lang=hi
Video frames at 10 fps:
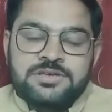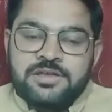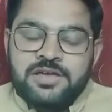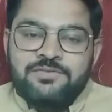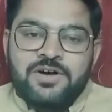
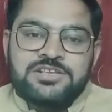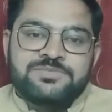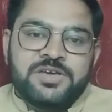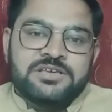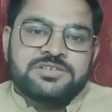सादा अल्फाज
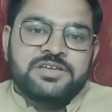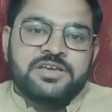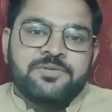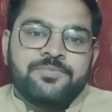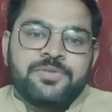में
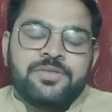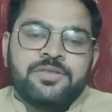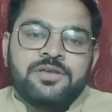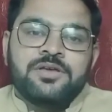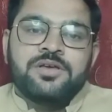इसलिए
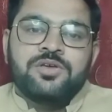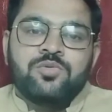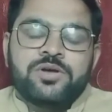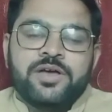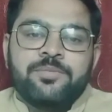
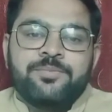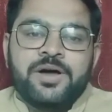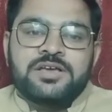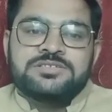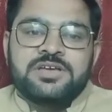क्योंकि
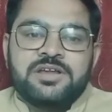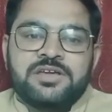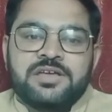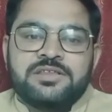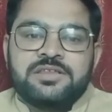पाकिस्तान
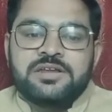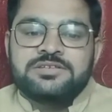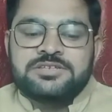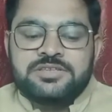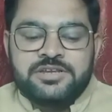के अंदर
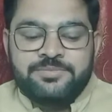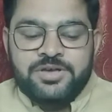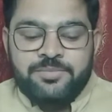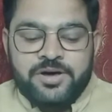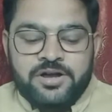जितने भी
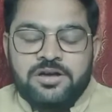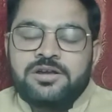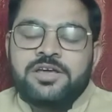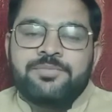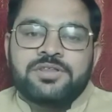हमारा
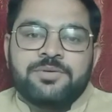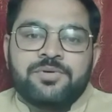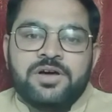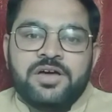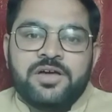लेबर
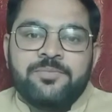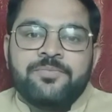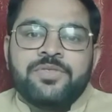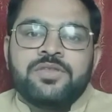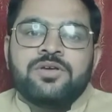तबका है
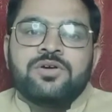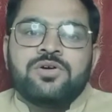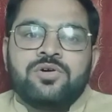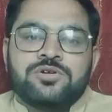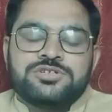
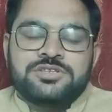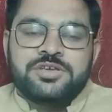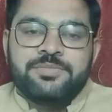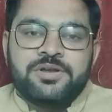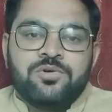और जितने
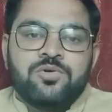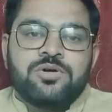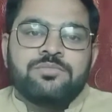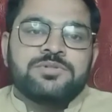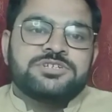भी
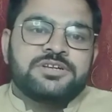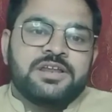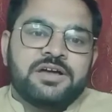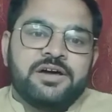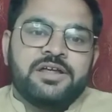लोग मशीनें
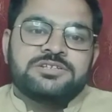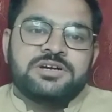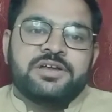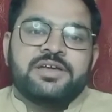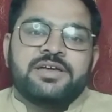लगाना
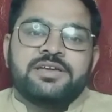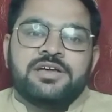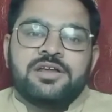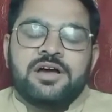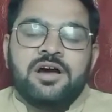चाह रहे हैं या
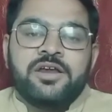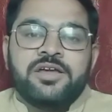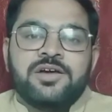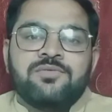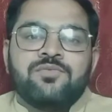लगा रहे
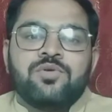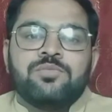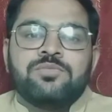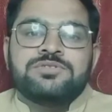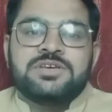हैं वो
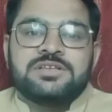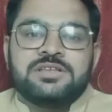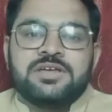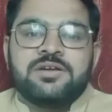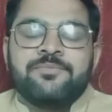
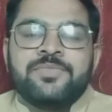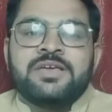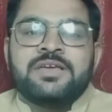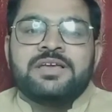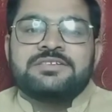ज़्यादातर
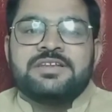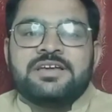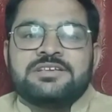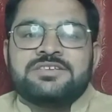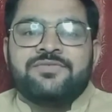किसी न
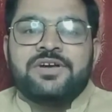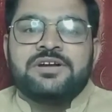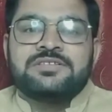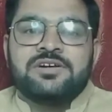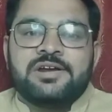किसी
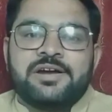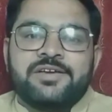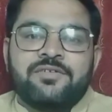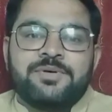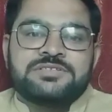फील्ड से ऑलरेडी
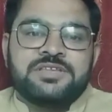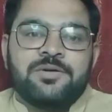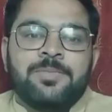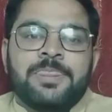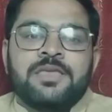वाबस्ते
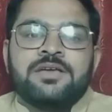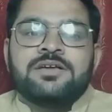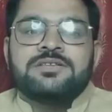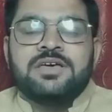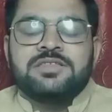हैं
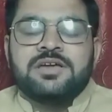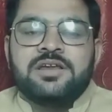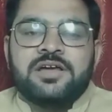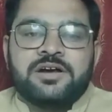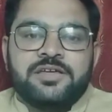जैसे कि
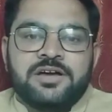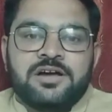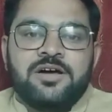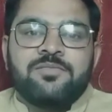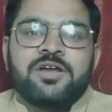लकड़ी का
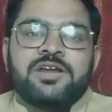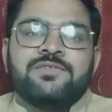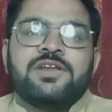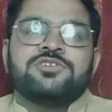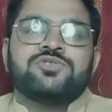काम करने
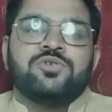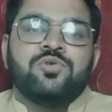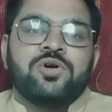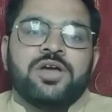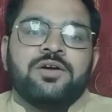वाले जो
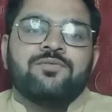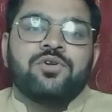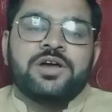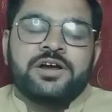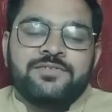लोग हैं वो
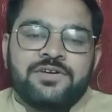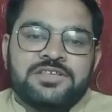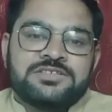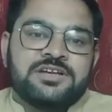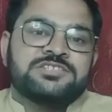लकड़ी वाली
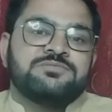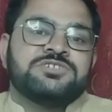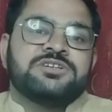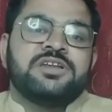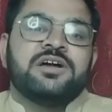सीएनसी
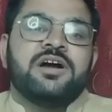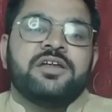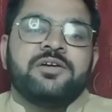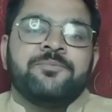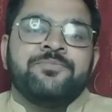मशीनें लगा
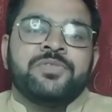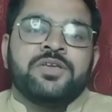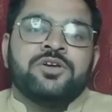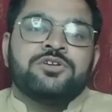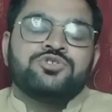रहे हैं
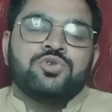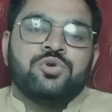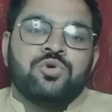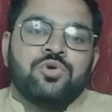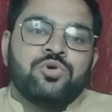जो
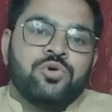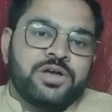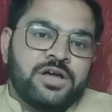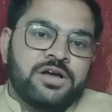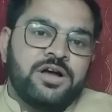लोग लोहे
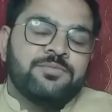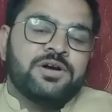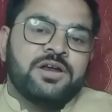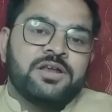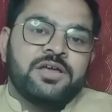का काम
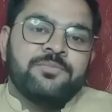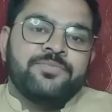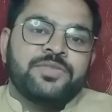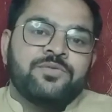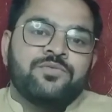कर रहे हैं
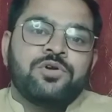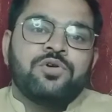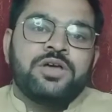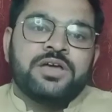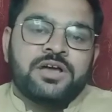वो
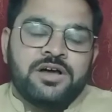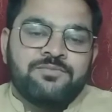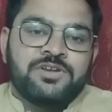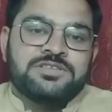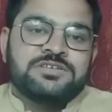लोहे के
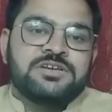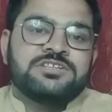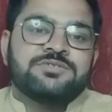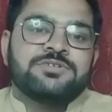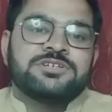काम वाली
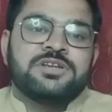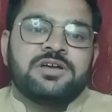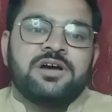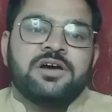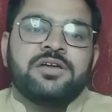सीएनसी मशीनें
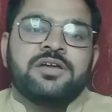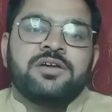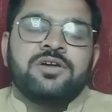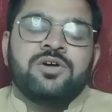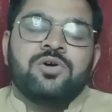लगा रहे हैं
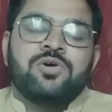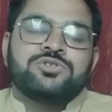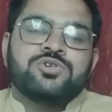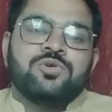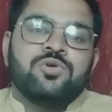और
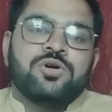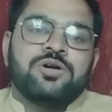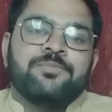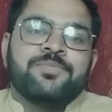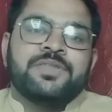जो लोग
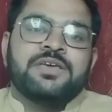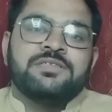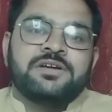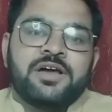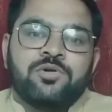किसी
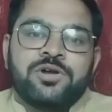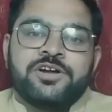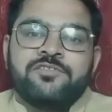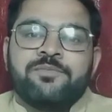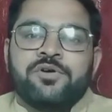
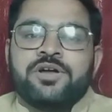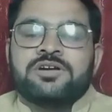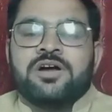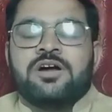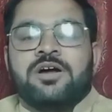डेकोरेटिव प्रोडक्ट
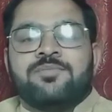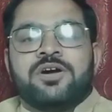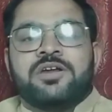का काम कर